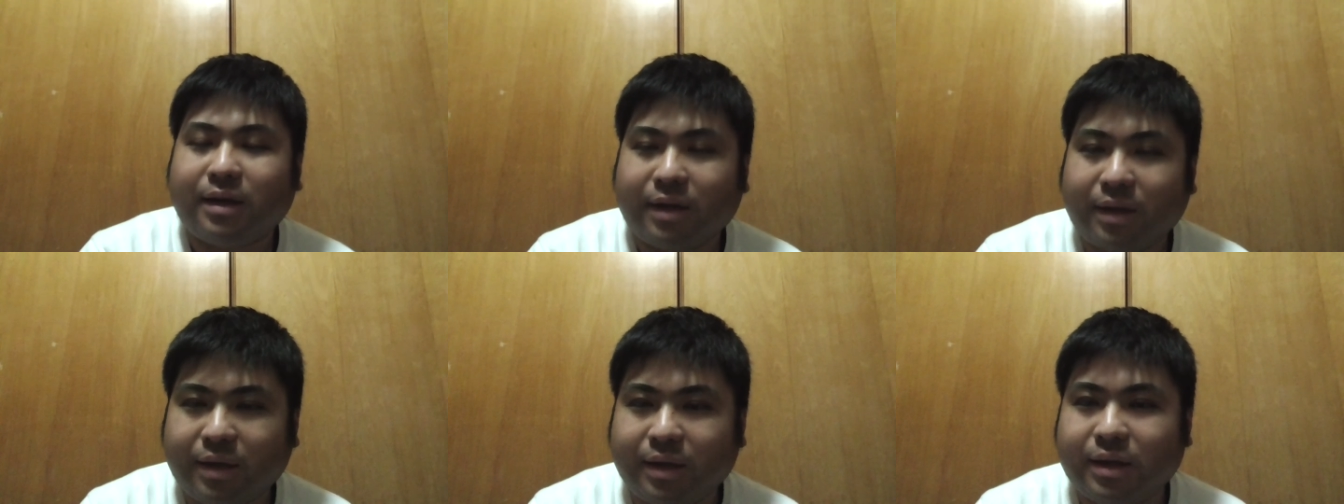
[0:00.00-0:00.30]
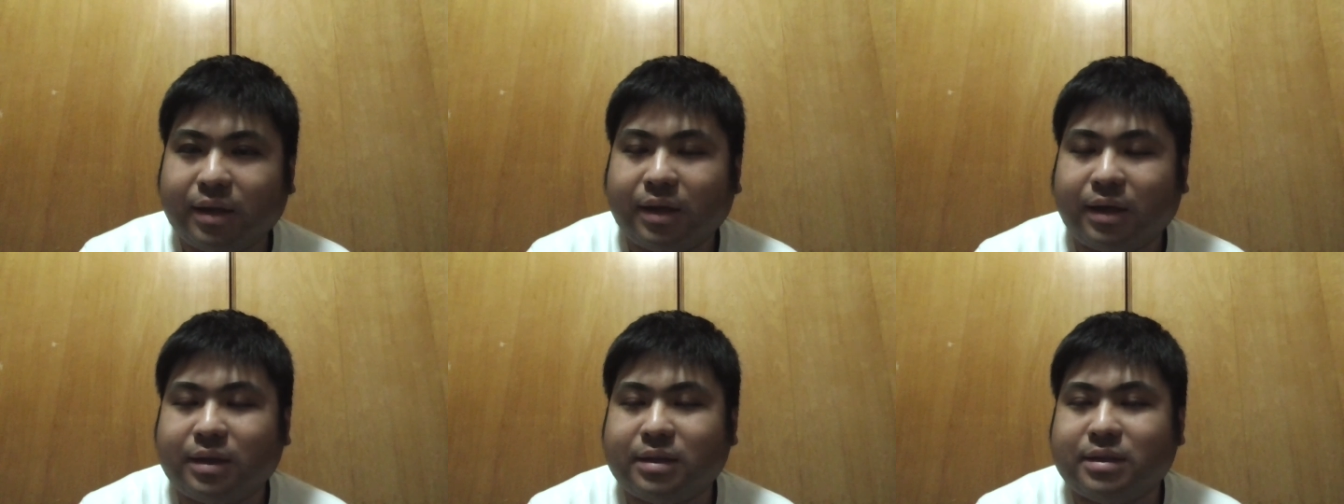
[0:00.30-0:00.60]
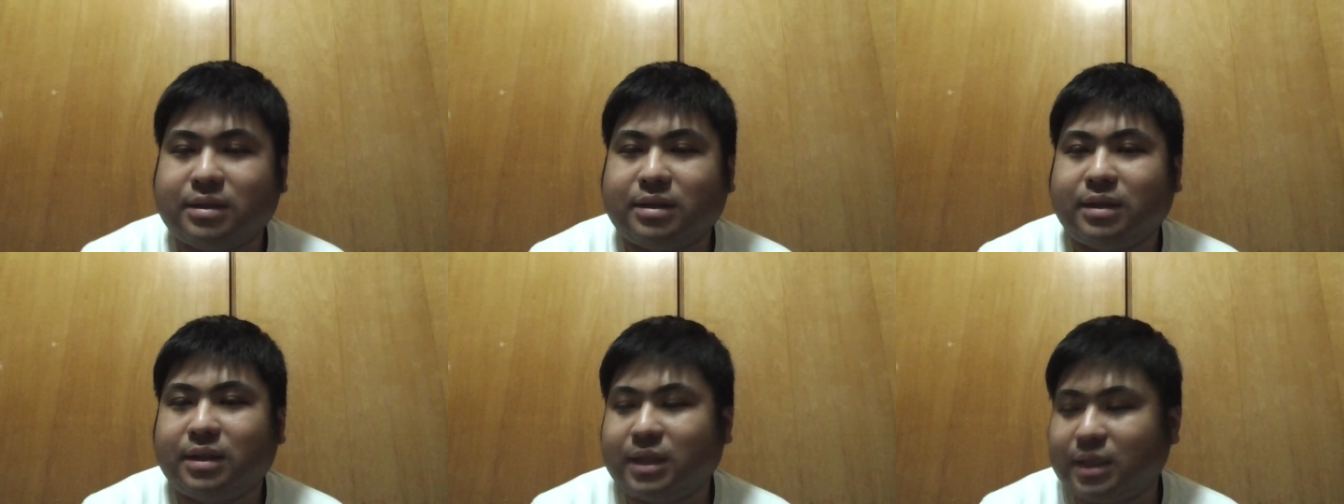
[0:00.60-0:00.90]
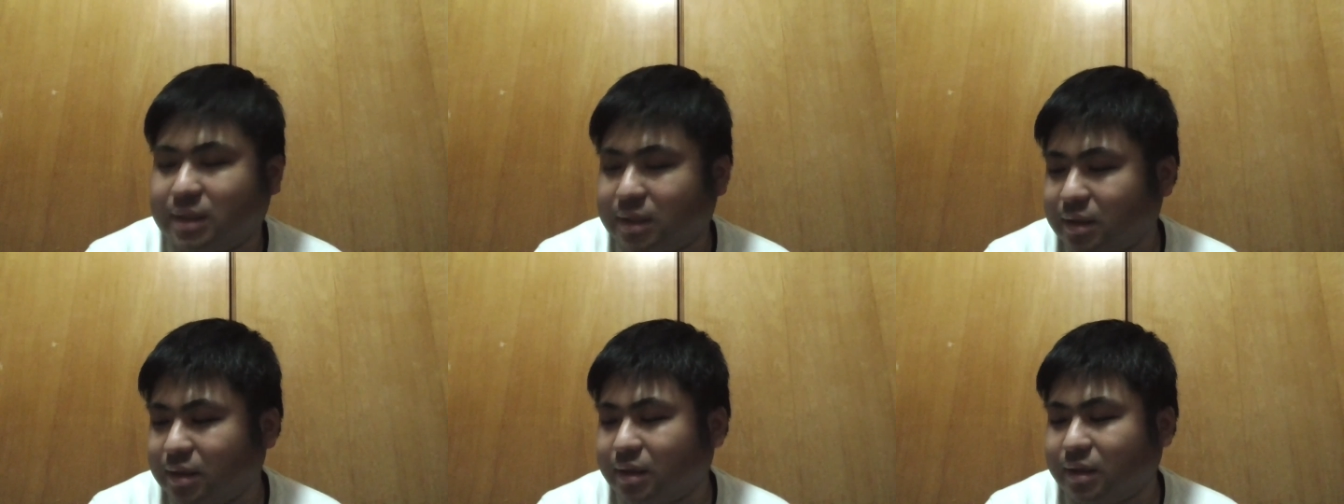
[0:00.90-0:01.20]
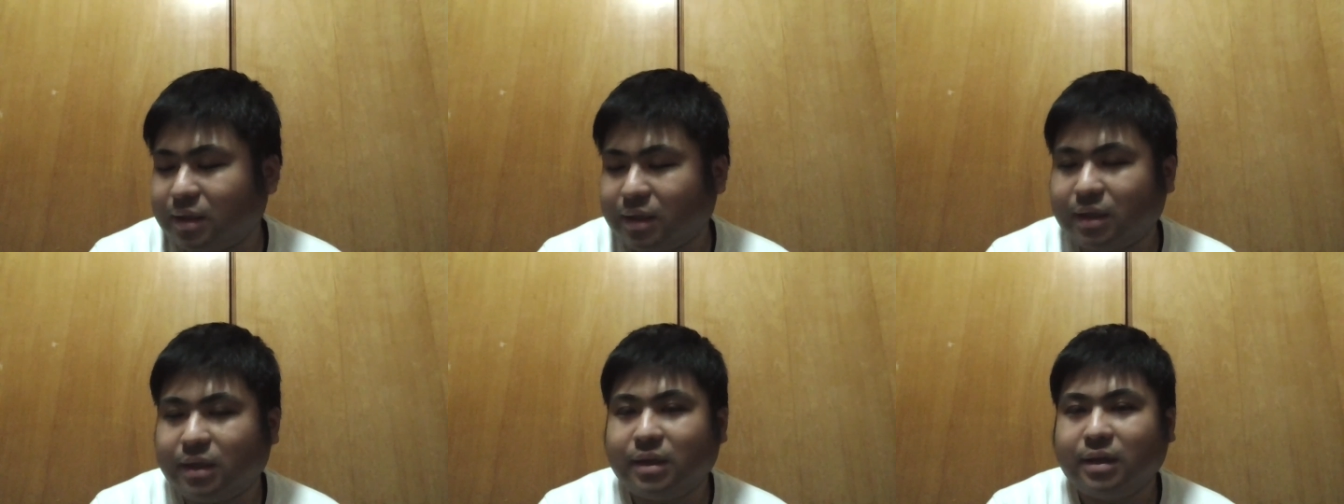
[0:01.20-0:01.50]
はい、犯罪ですから
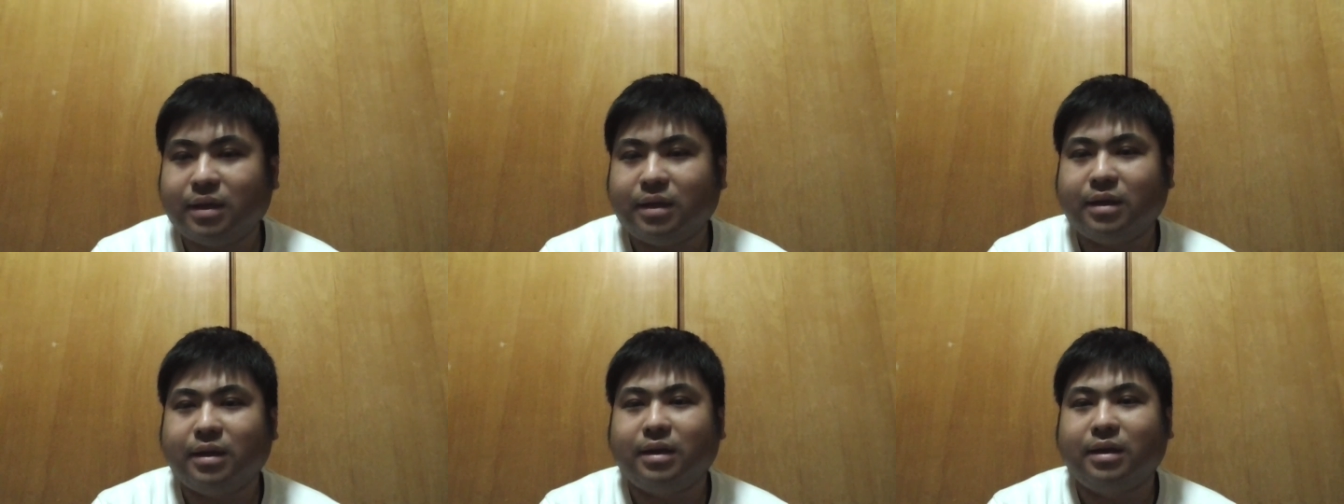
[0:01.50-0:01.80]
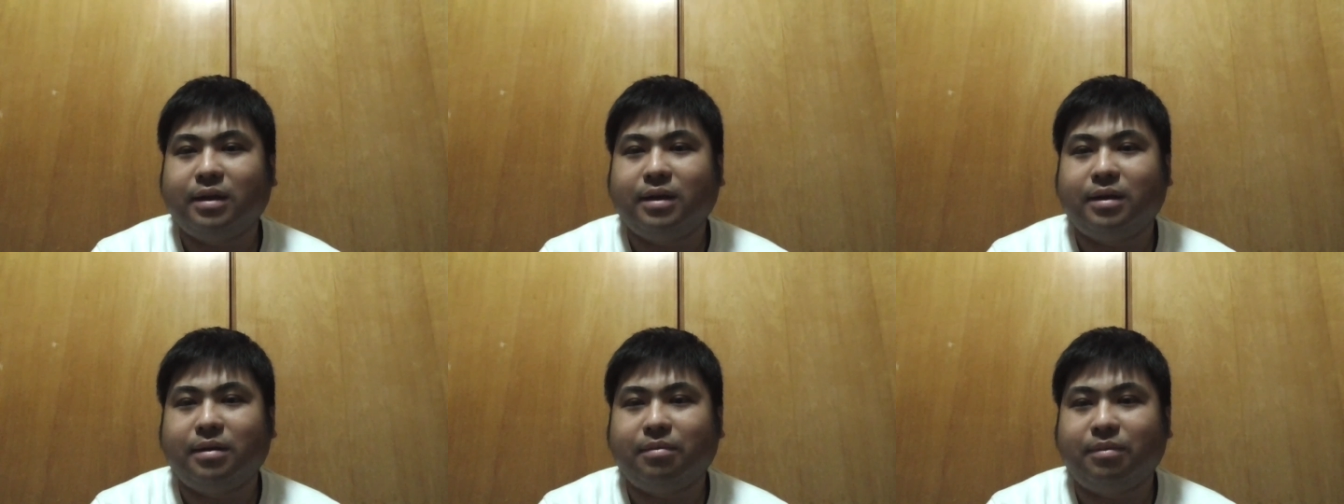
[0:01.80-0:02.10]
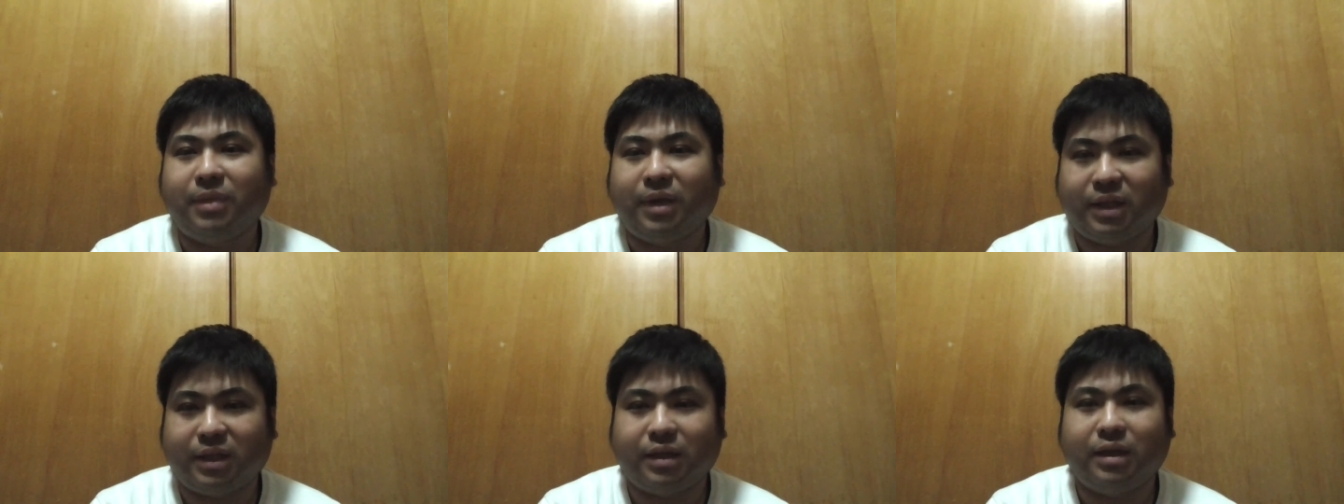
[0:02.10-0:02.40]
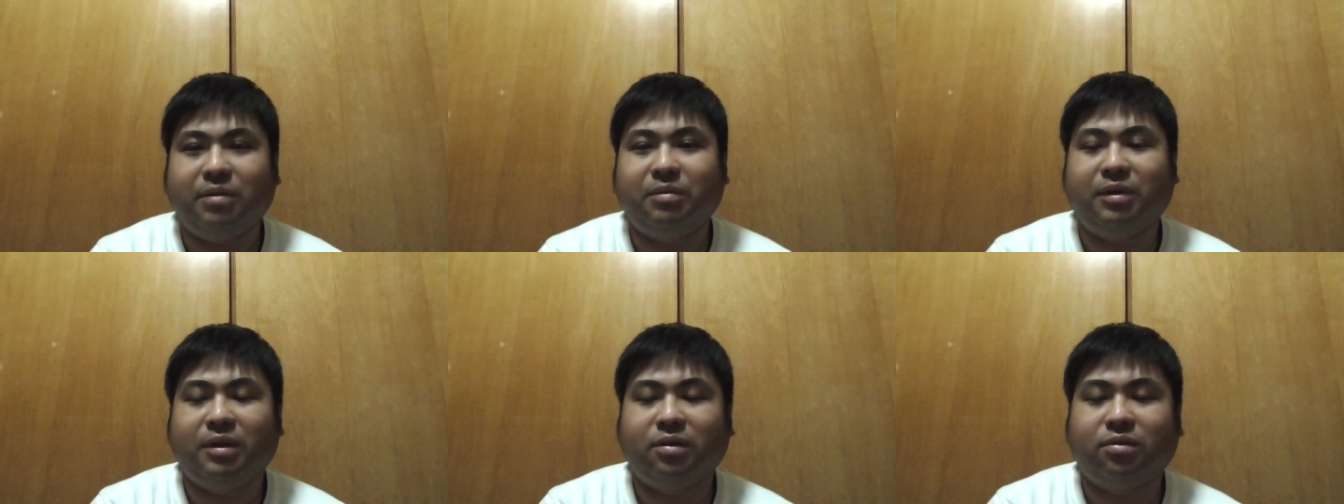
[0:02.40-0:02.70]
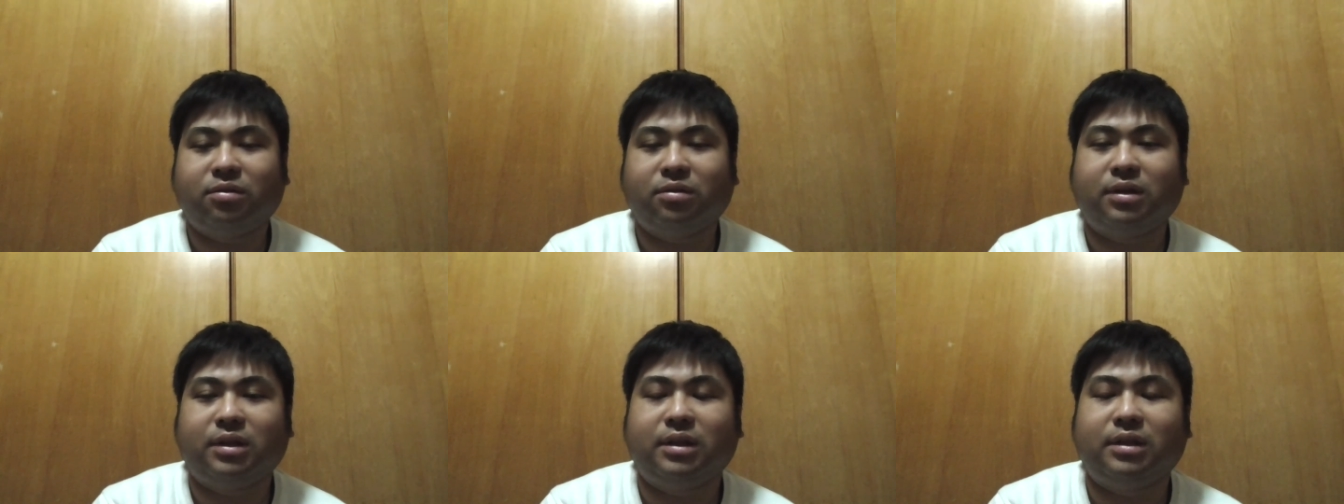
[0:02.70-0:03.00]
ね。当たり前な
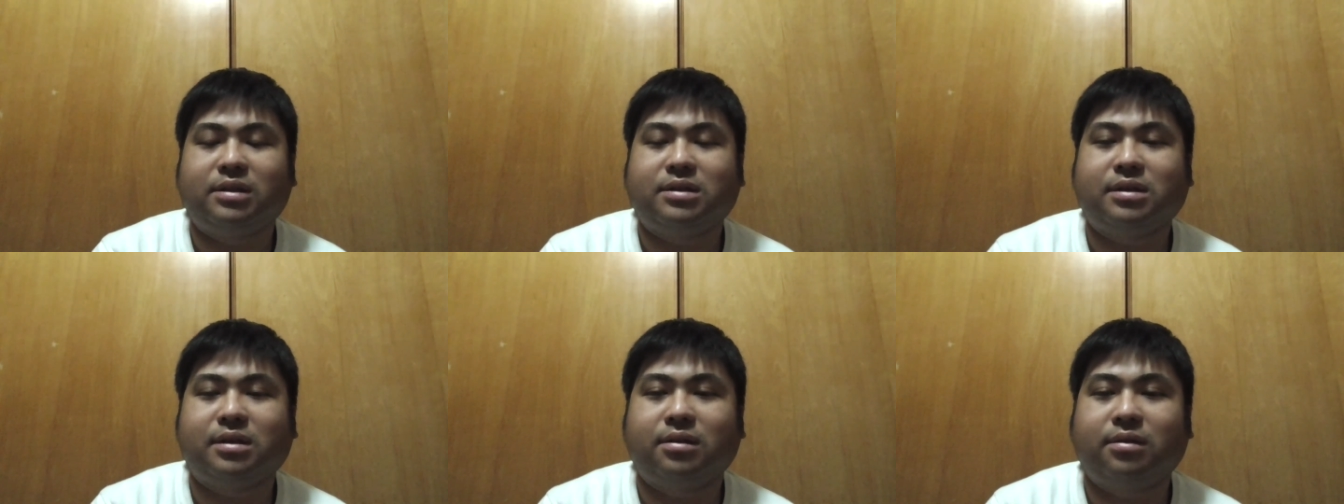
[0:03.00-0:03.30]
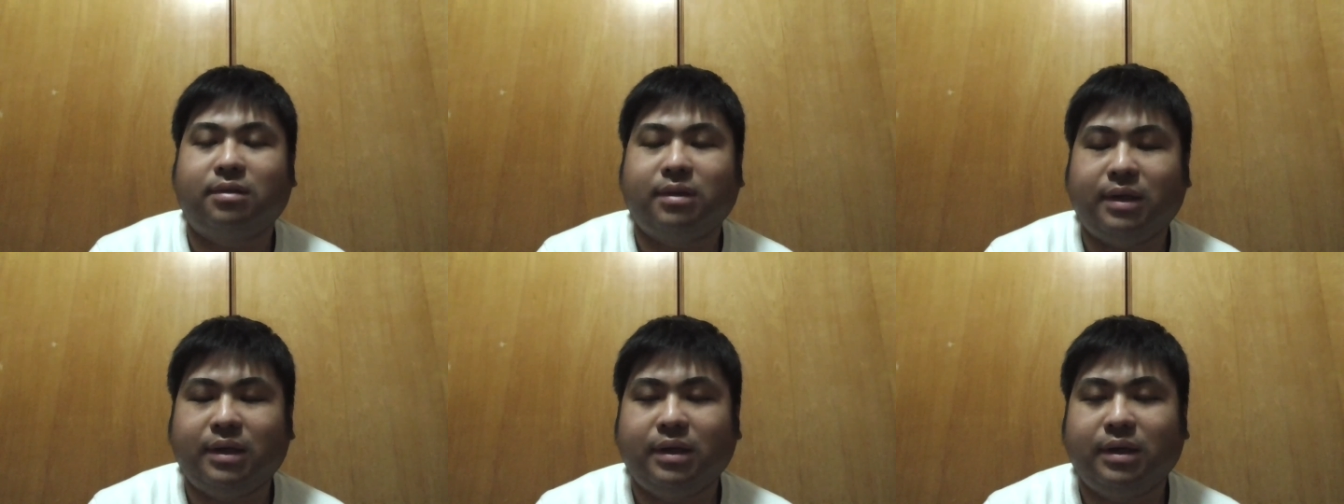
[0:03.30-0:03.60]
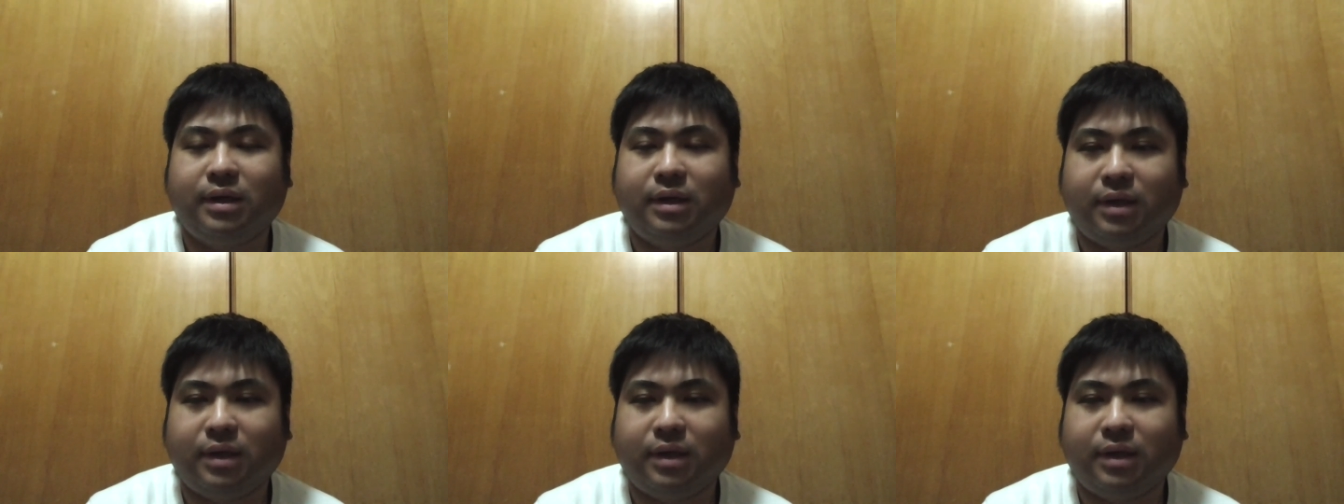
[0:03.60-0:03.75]
ことなんですけどね。